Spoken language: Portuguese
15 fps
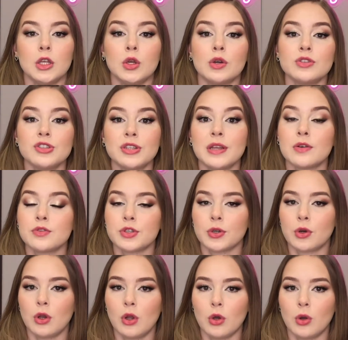onde Deus te
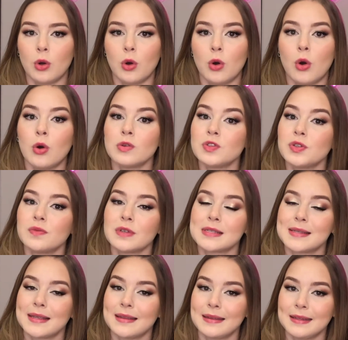colocou, onde
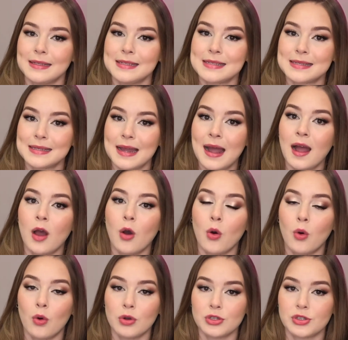você está
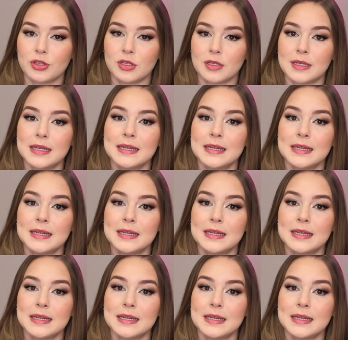hoje,